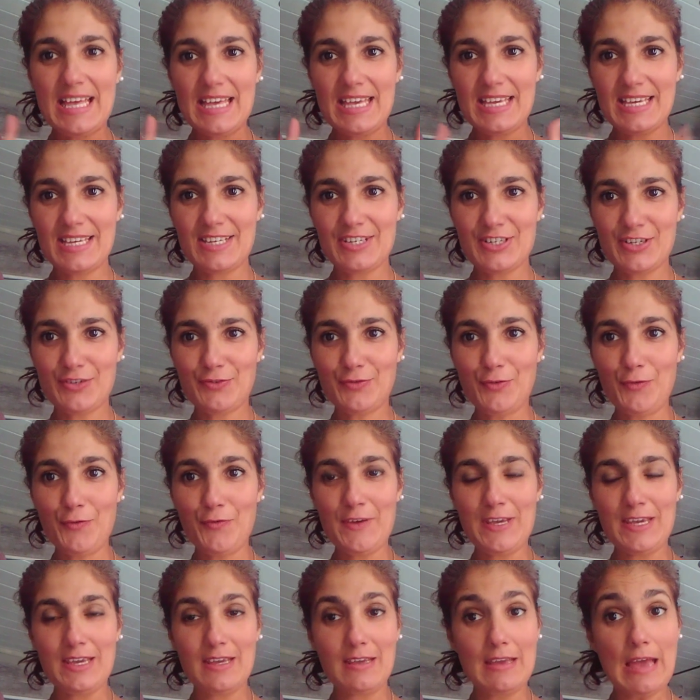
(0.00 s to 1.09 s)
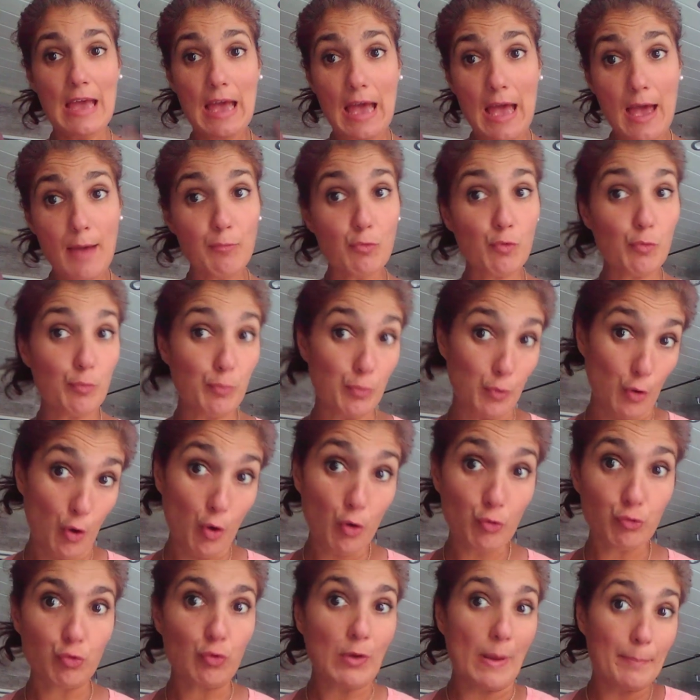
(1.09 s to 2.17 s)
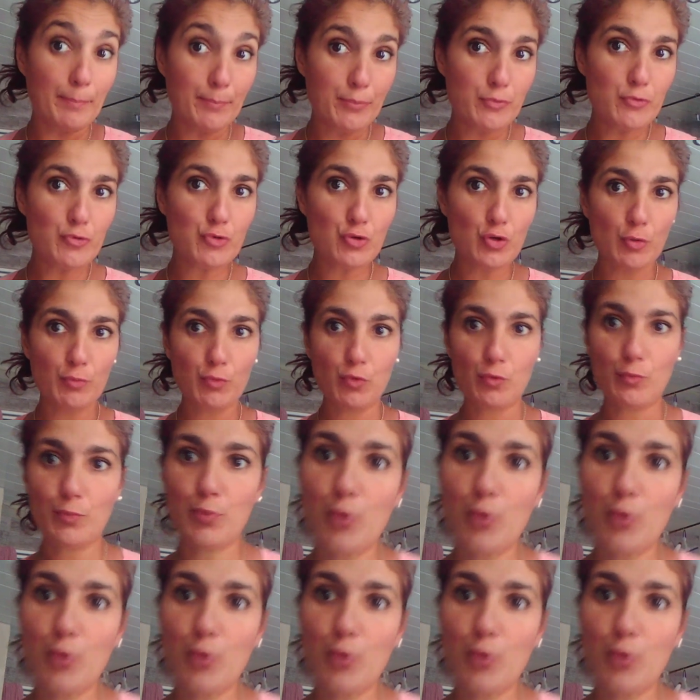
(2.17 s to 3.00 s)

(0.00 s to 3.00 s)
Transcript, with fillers: et j'ai trouvé un bon plan, en tout cas plusieurs bons